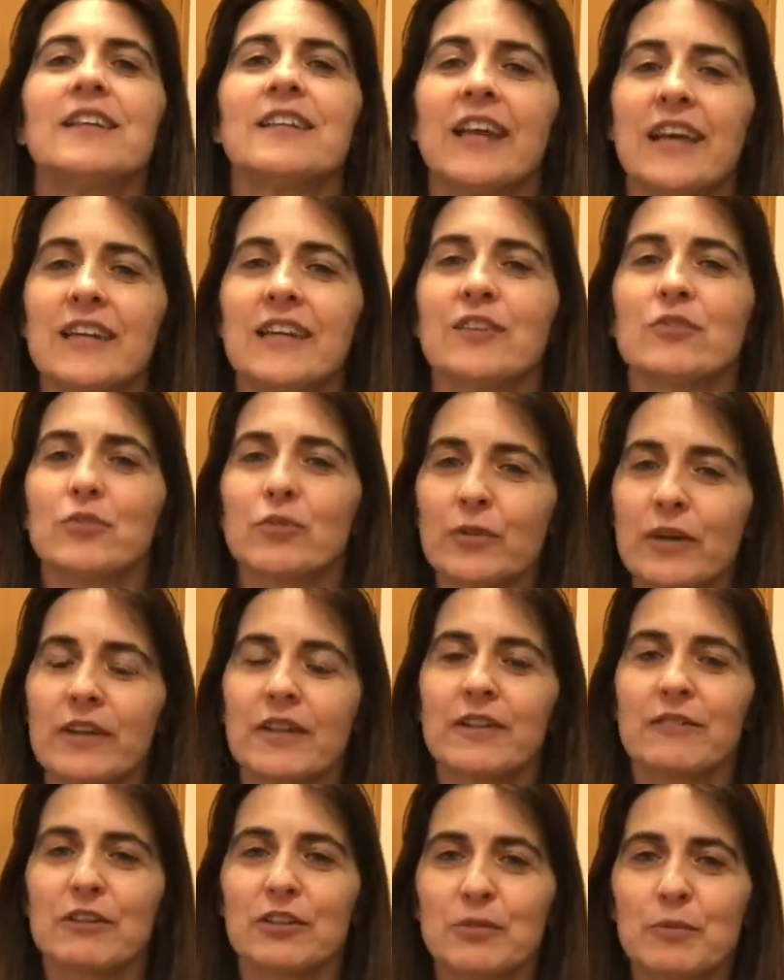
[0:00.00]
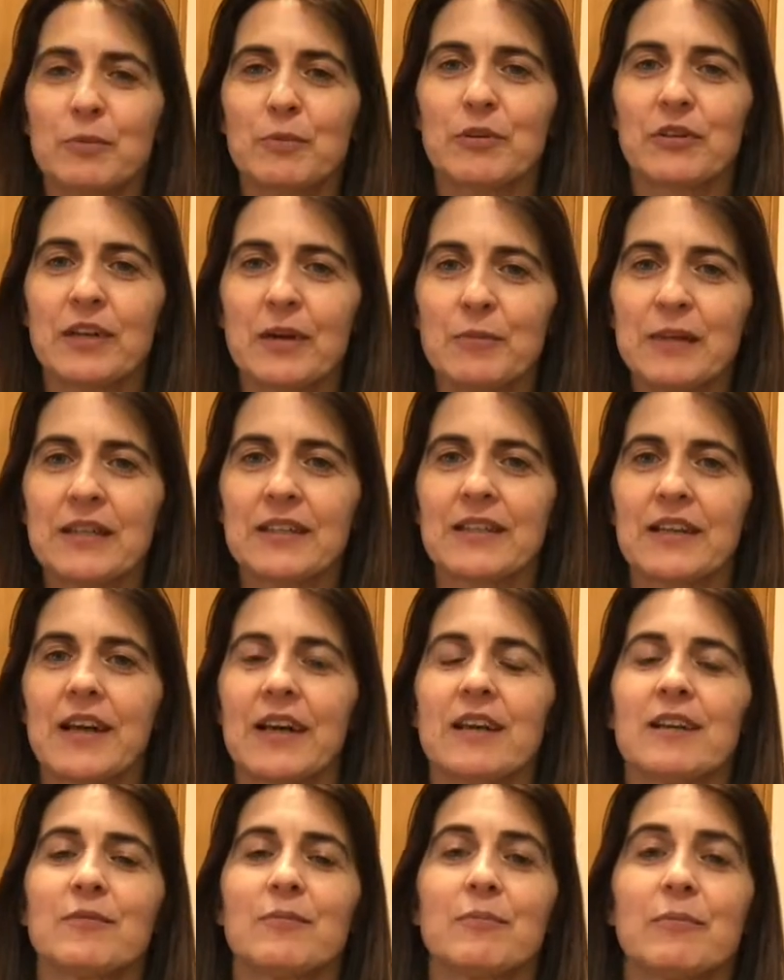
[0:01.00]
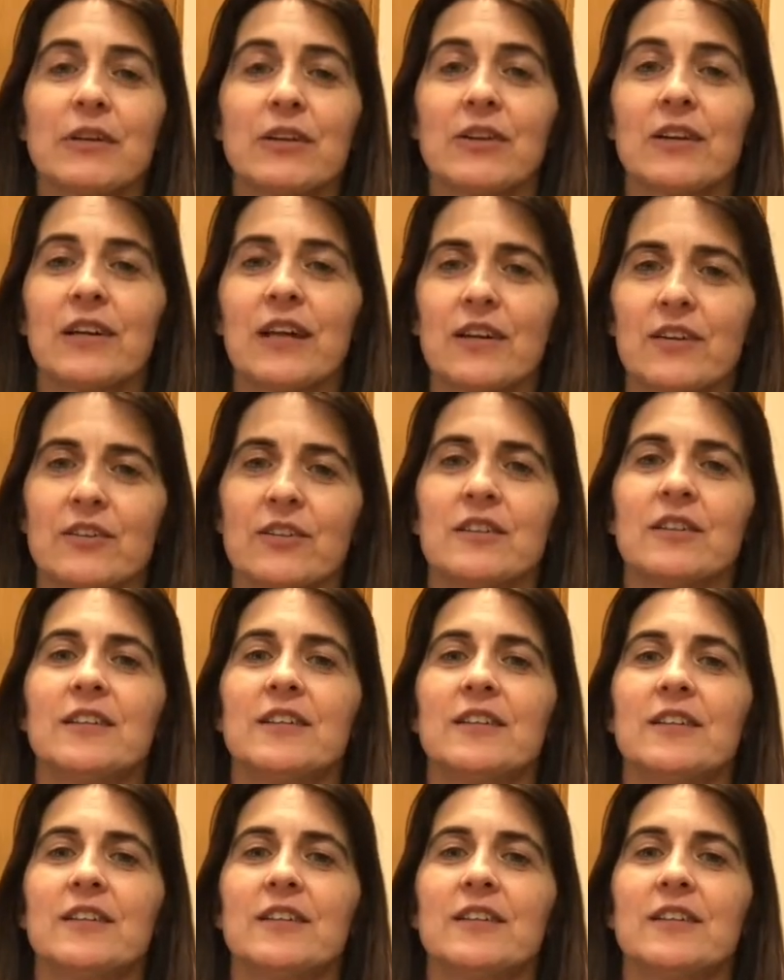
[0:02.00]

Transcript: Y ahí estuve escribiendo mi programita, pero claro,